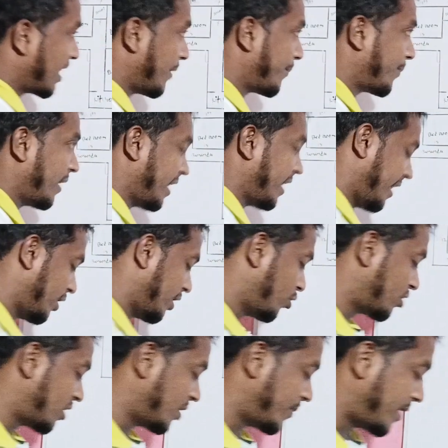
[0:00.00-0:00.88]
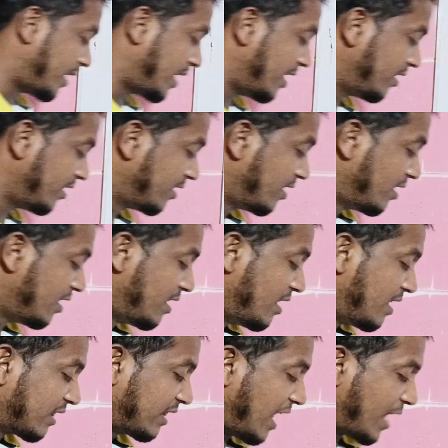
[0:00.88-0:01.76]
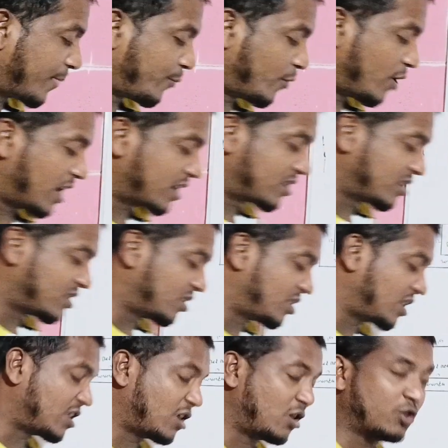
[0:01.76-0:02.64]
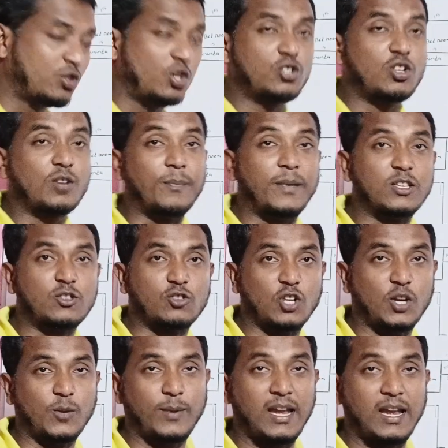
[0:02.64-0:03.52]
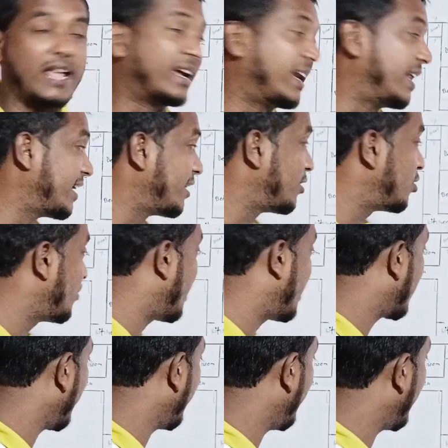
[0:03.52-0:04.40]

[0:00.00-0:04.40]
টাকা প্রিকেটে ধরতে পারেন তারপর আসতেছে যেটা হলো দর্শক মেস্তুরি বিল এখানে কিন্তু একটা